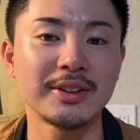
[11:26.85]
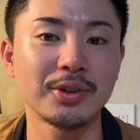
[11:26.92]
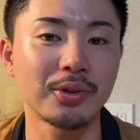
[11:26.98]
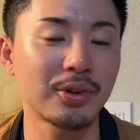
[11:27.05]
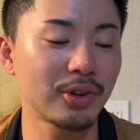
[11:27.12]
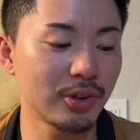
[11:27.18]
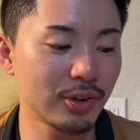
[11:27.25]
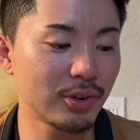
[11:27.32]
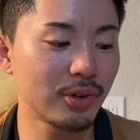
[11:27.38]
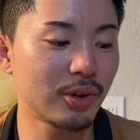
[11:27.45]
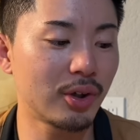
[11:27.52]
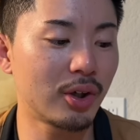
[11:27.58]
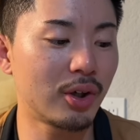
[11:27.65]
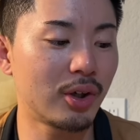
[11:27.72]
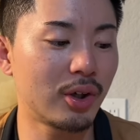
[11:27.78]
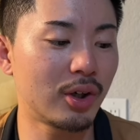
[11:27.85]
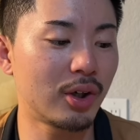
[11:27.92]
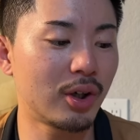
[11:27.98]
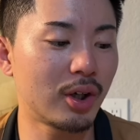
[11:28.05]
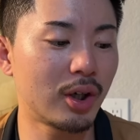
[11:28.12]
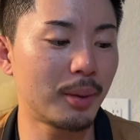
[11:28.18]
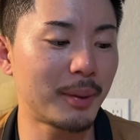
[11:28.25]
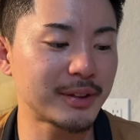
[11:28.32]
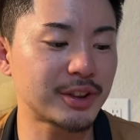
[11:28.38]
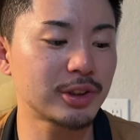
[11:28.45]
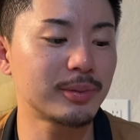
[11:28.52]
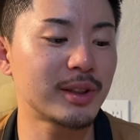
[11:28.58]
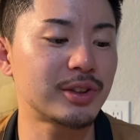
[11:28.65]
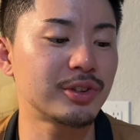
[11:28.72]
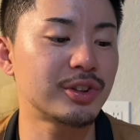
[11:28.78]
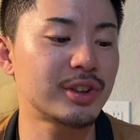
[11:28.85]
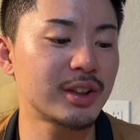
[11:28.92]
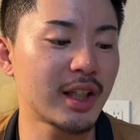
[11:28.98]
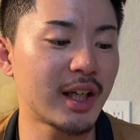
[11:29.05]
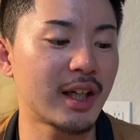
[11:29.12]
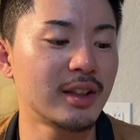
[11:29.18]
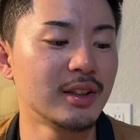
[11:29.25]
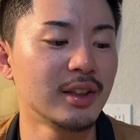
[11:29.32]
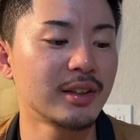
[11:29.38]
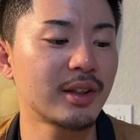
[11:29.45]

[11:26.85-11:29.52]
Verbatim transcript: 初球を、まあ、ツーベース打って、